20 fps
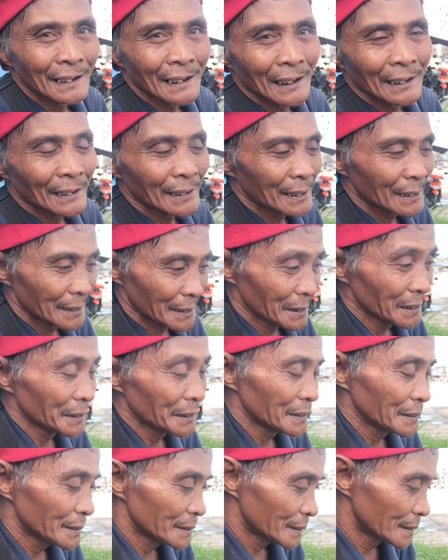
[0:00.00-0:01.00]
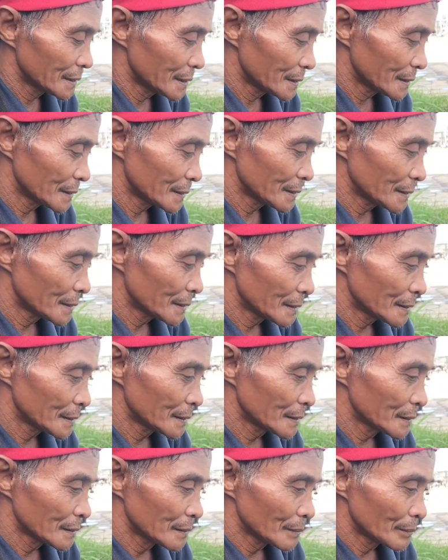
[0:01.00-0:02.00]
Florence? Oo. Anong
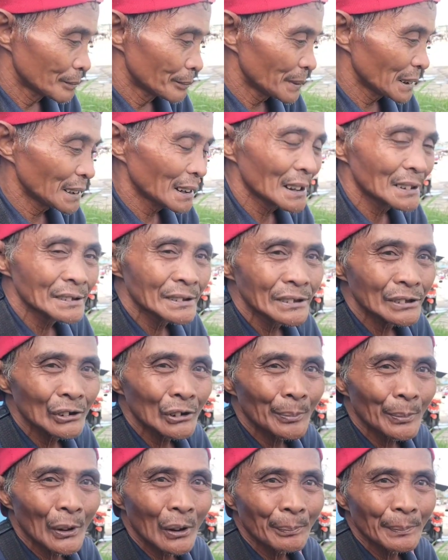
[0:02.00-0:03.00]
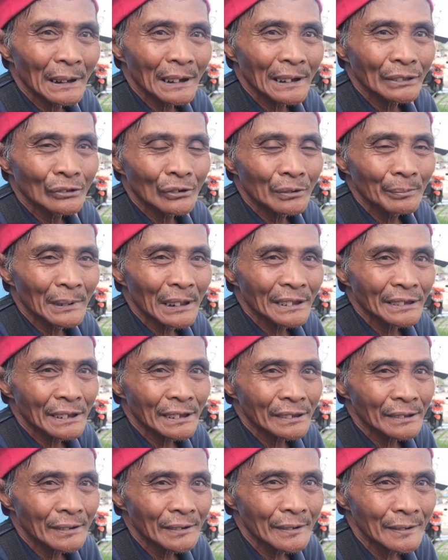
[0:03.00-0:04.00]
apelido po niyo? Binancio po, apelido
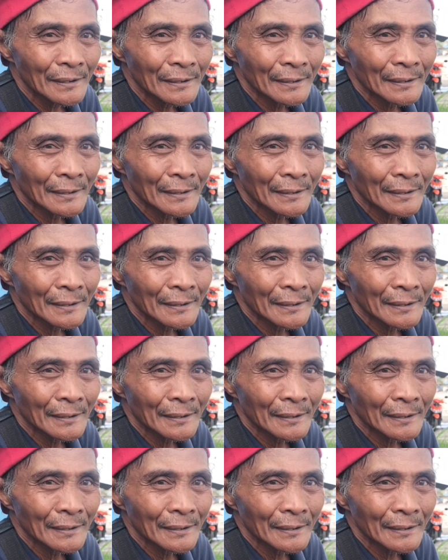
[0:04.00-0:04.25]
Binancio. ko.